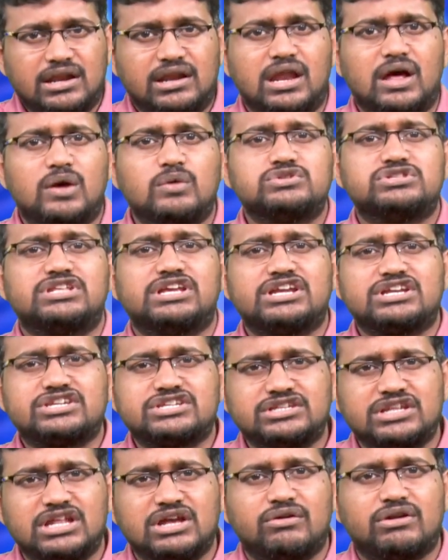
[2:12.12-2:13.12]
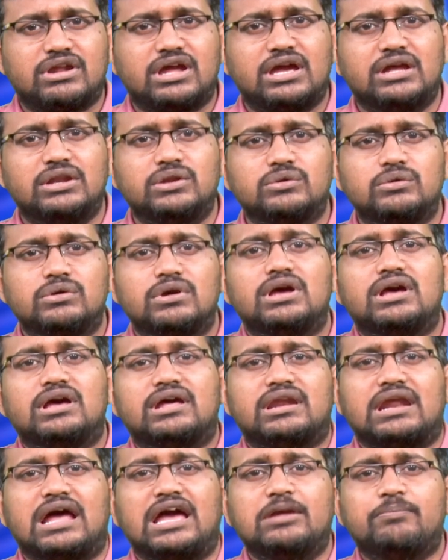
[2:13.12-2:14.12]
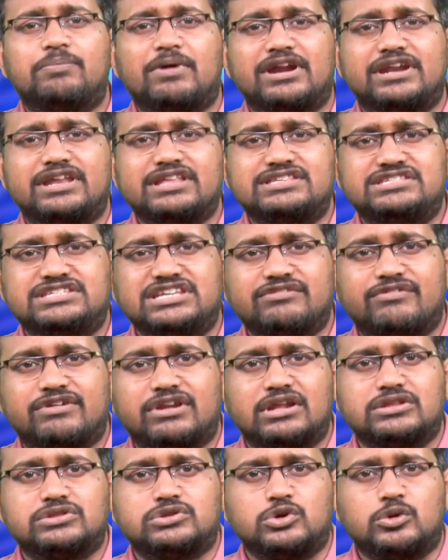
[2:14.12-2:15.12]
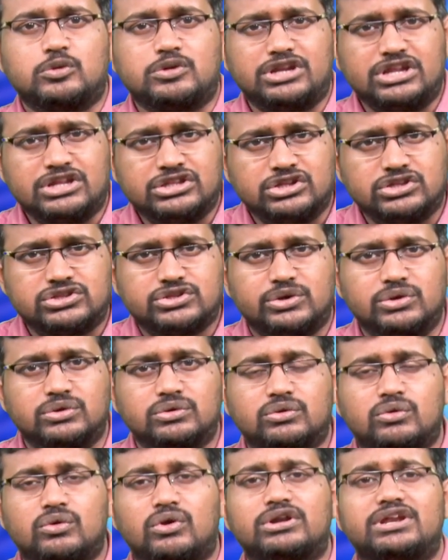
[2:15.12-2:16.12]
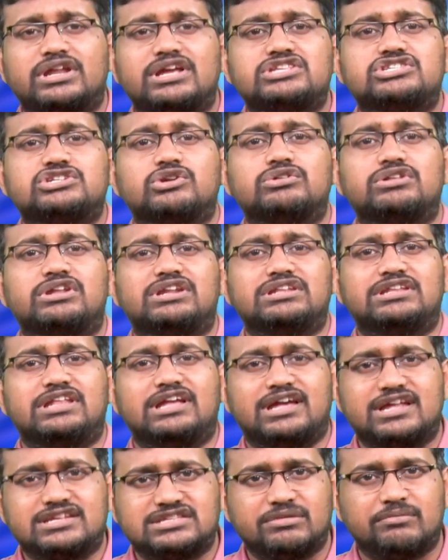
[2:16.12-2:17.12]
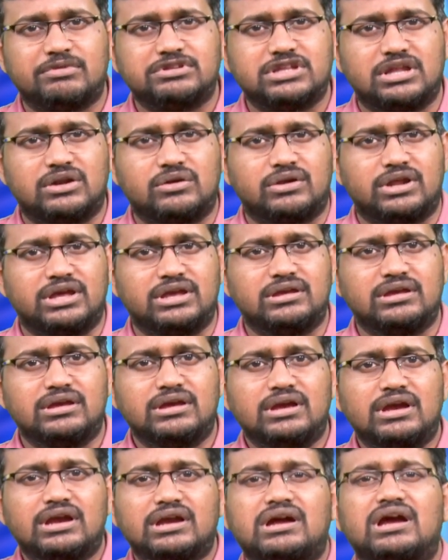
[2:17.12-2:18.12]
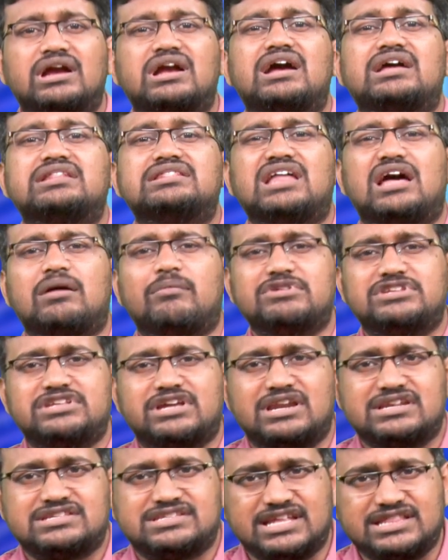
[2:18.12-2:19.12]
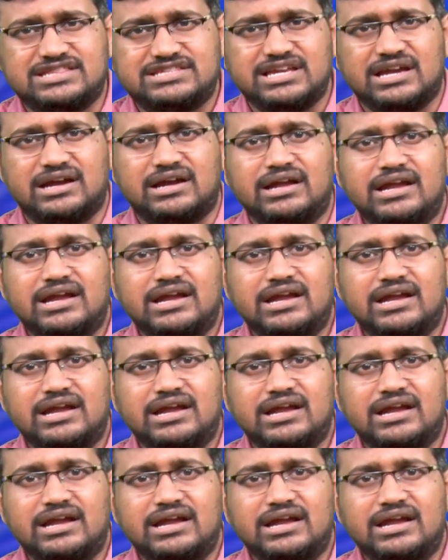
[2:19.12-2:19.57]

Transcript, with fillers: లావు శ్రీకృష్ణదేవరాయలు రాయపాటి జీవన్లతో నిందితుడు కోటయ్య చౌదరి దగ్గర సంబంధాలున్నాయి కాగా దామచర్ల సత్య